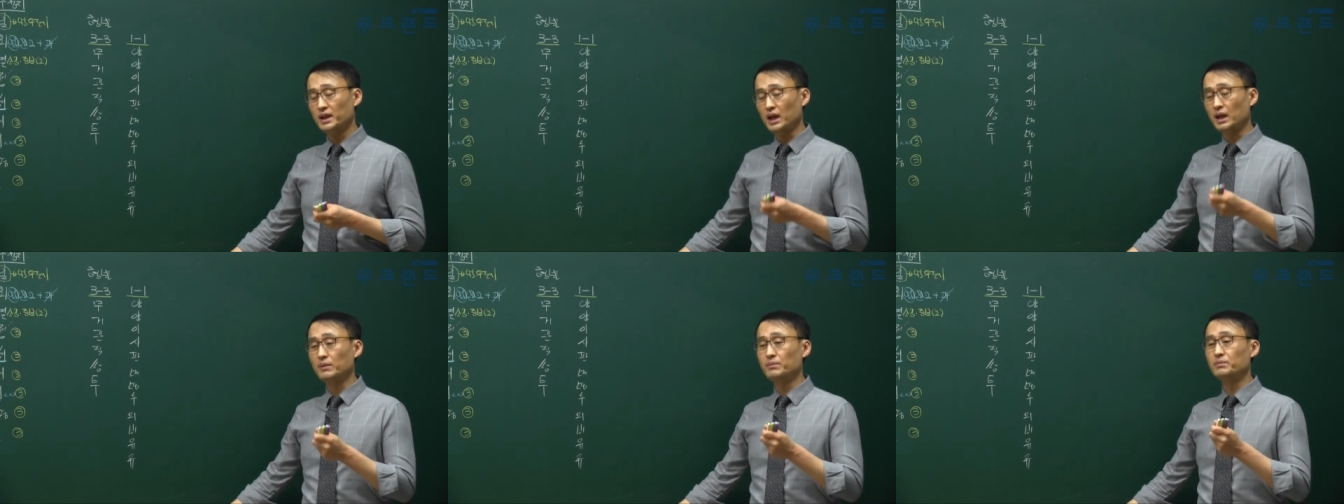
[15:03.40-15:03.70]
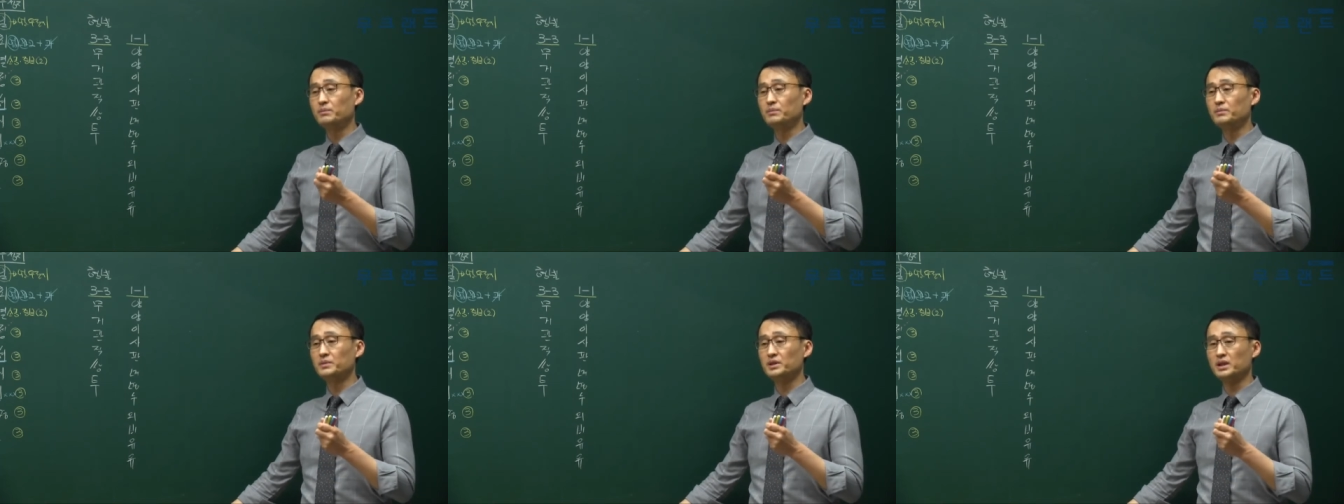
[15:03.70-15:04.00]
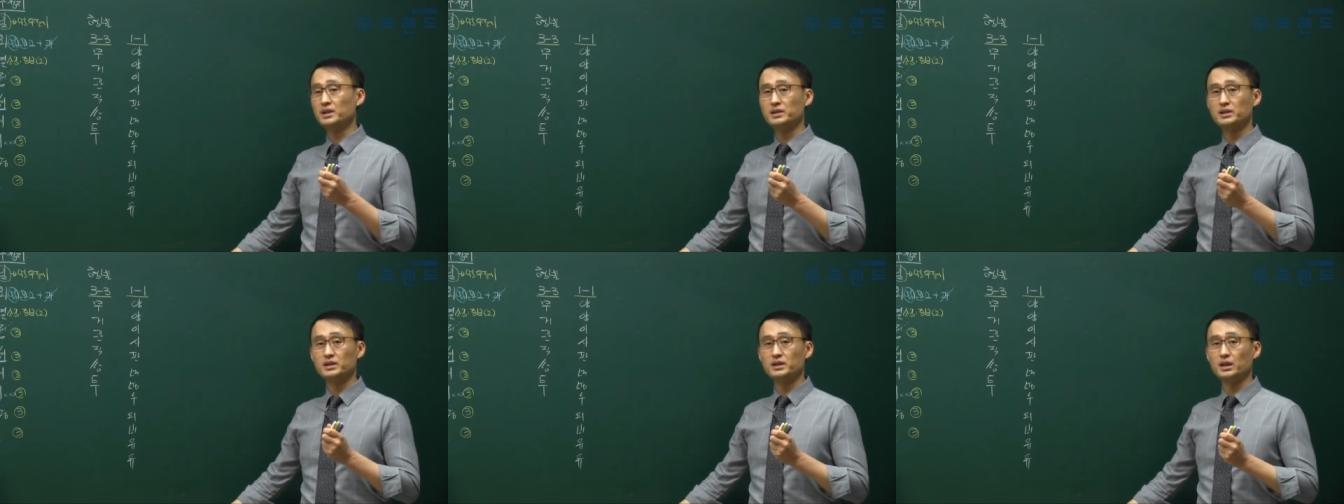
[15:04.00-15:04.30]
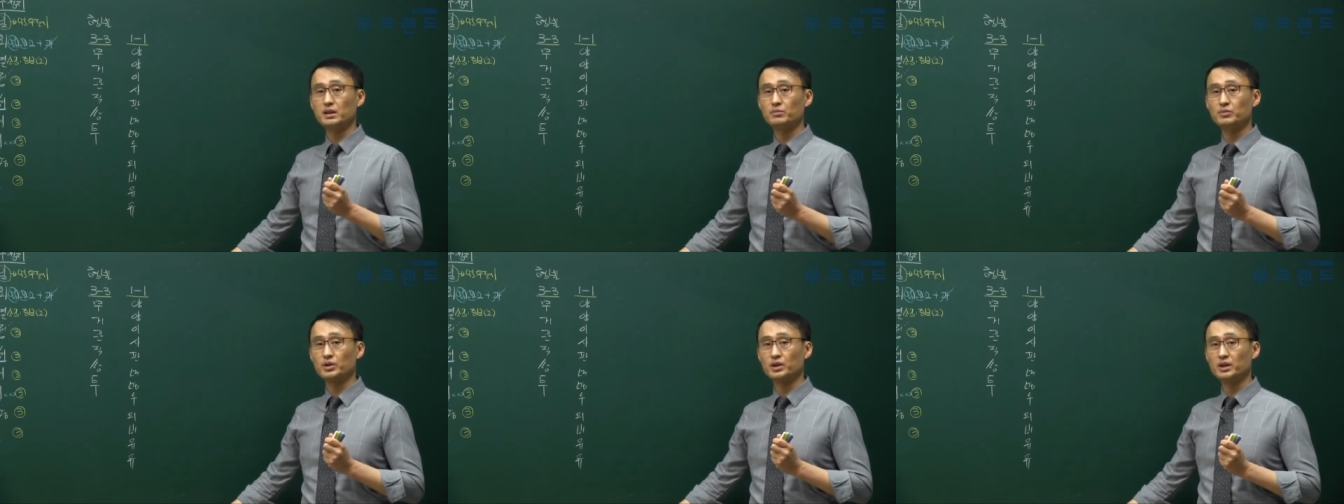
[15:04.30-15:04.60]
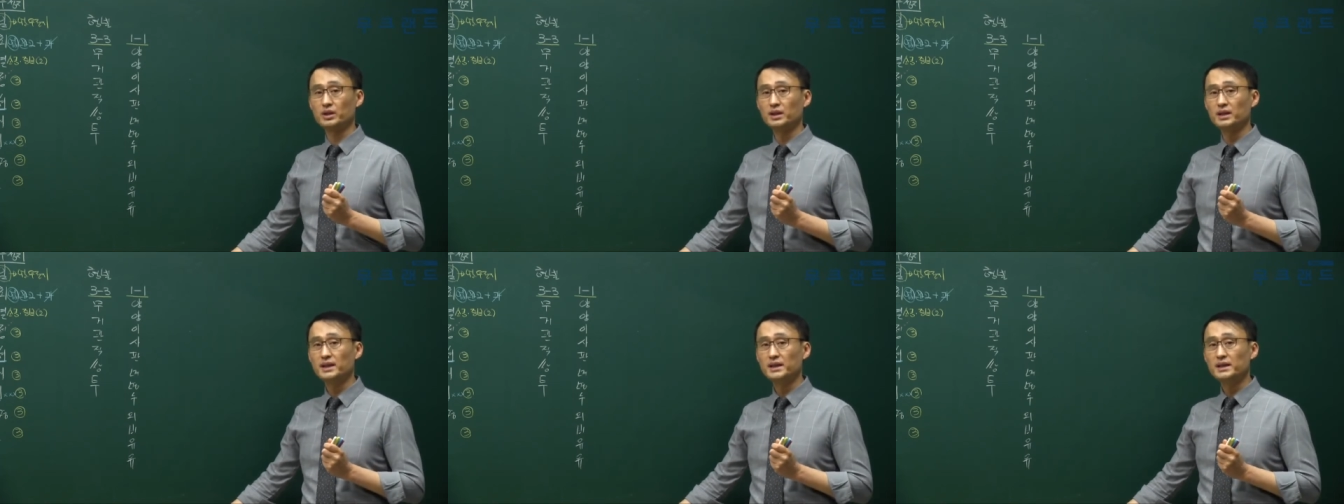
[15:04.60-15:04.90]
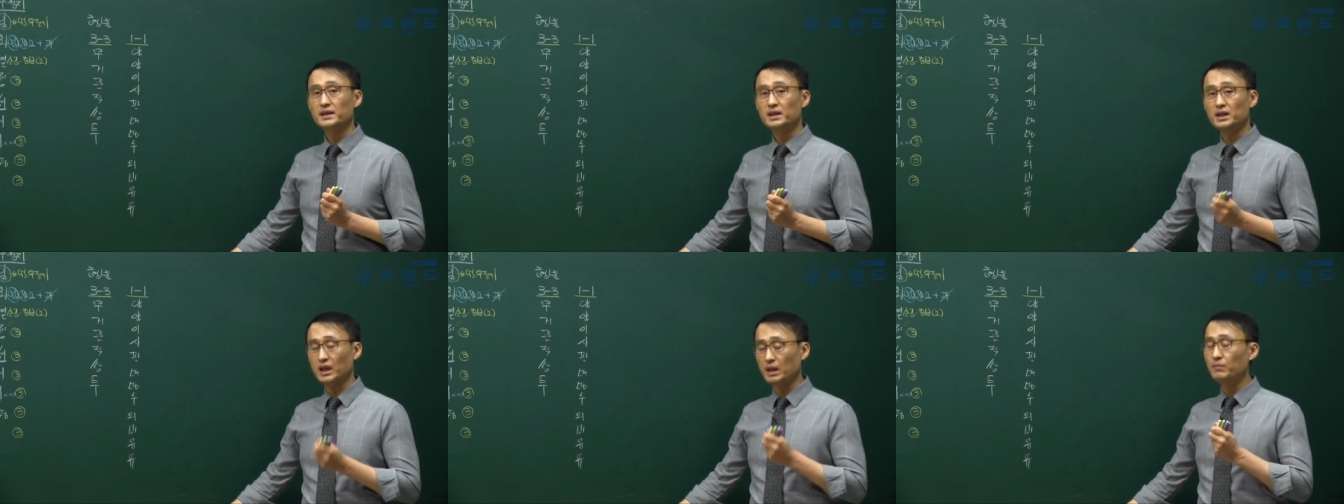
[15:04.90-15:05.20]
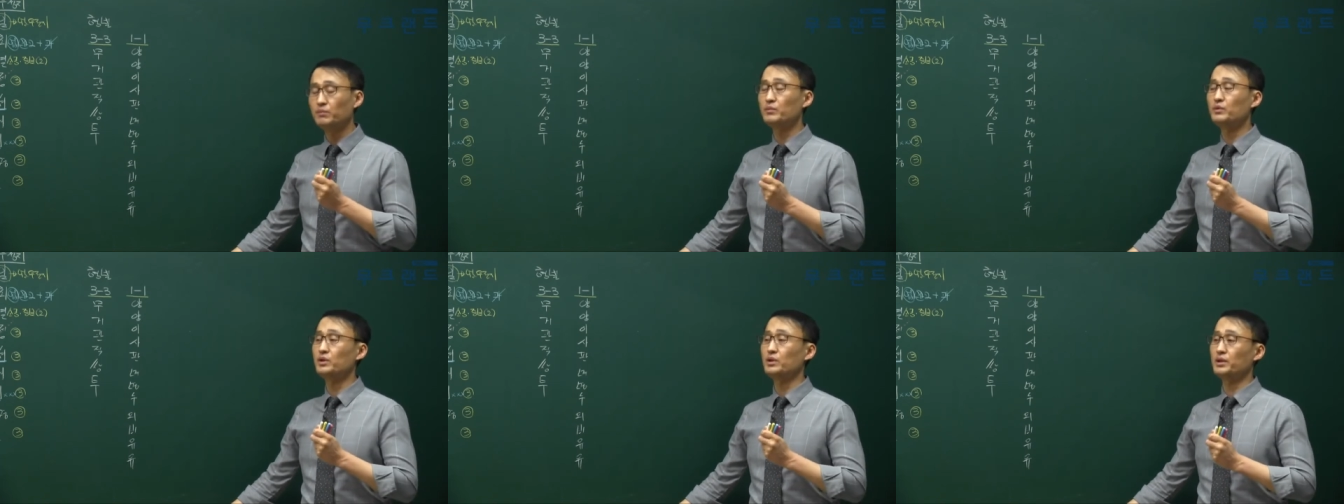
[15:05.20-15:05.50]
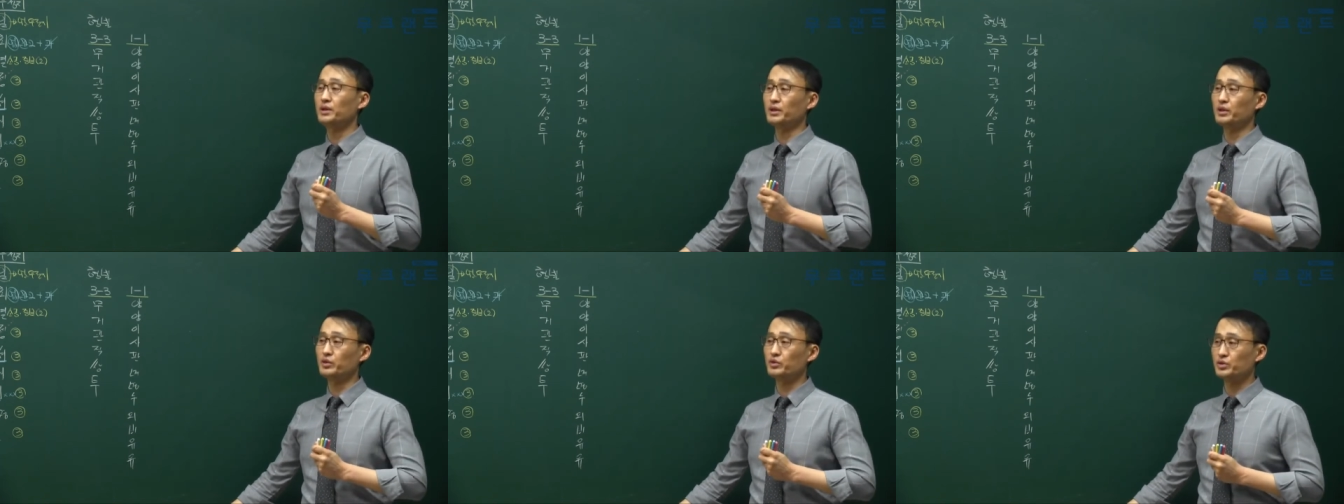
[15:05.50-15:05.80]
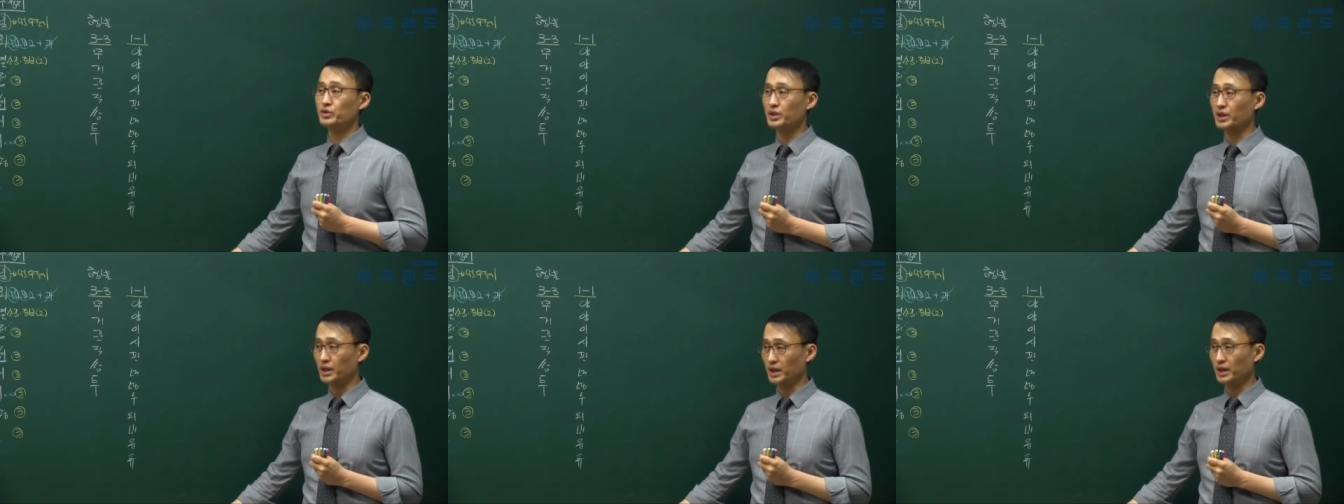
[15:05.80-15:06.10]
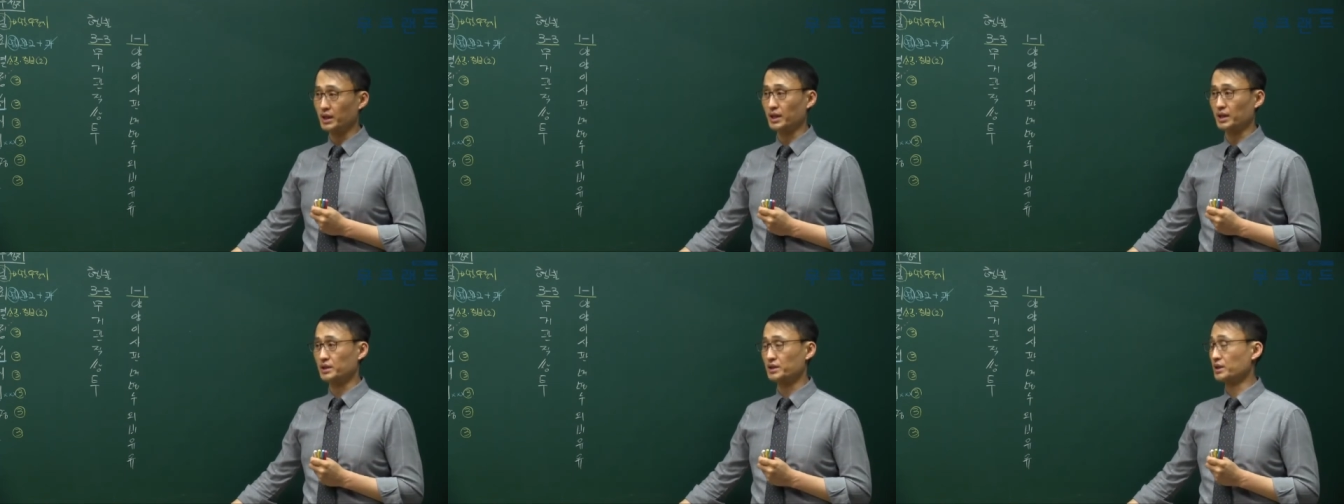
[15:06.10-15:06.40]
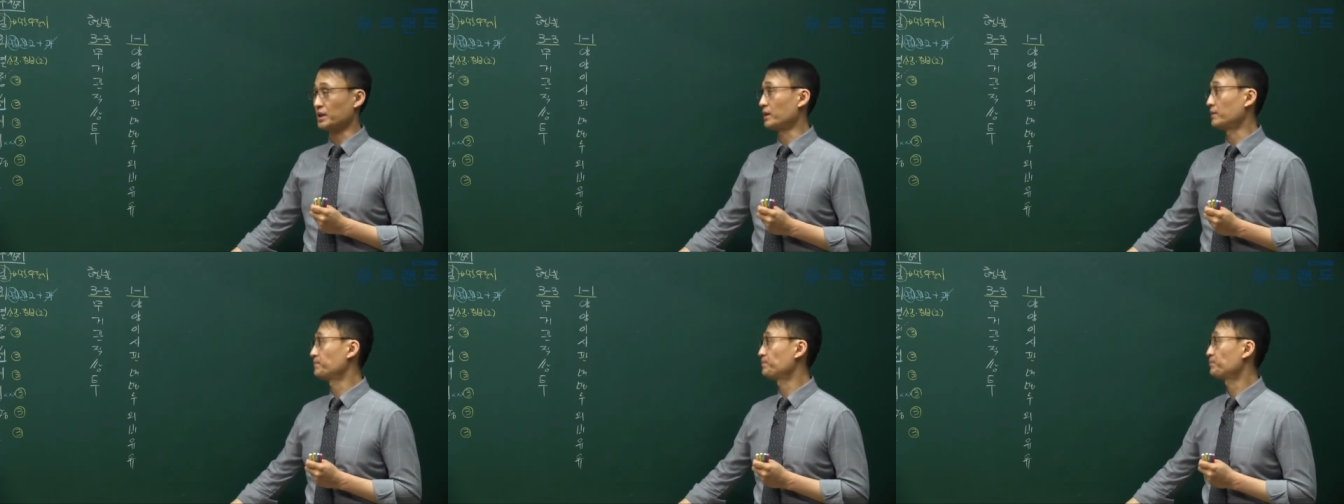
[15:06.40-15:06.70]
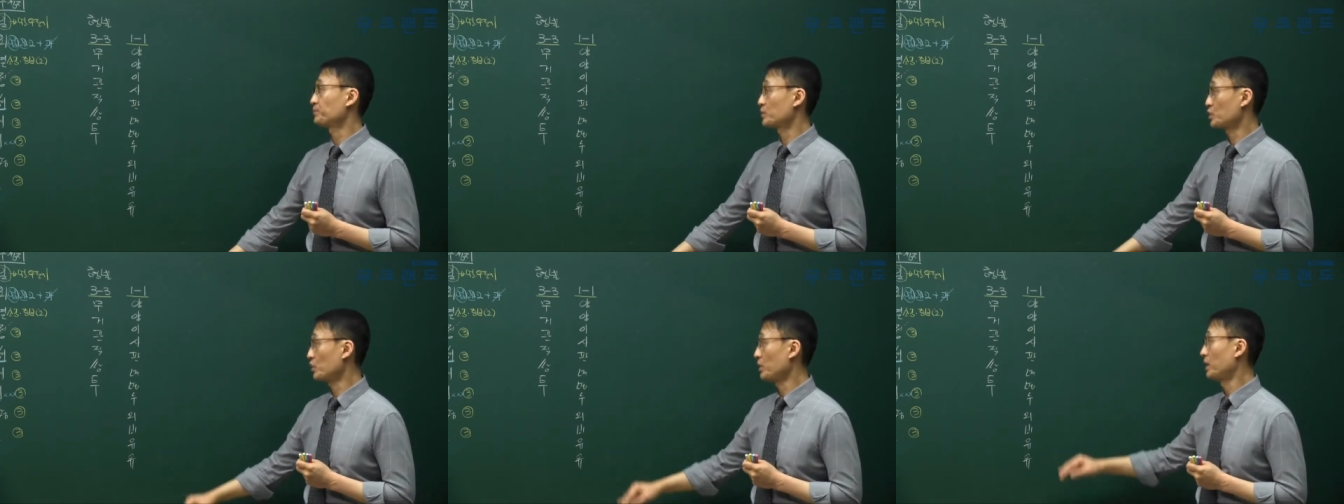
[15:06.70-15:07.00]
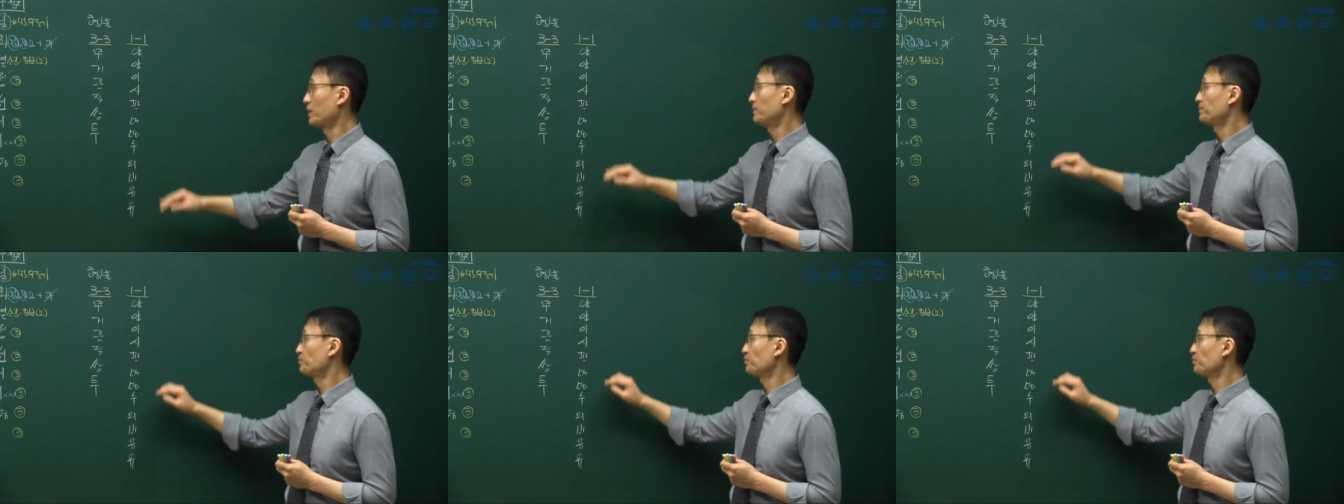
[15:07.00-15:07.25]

M 시설물은 M 등치 1-1. 좋아.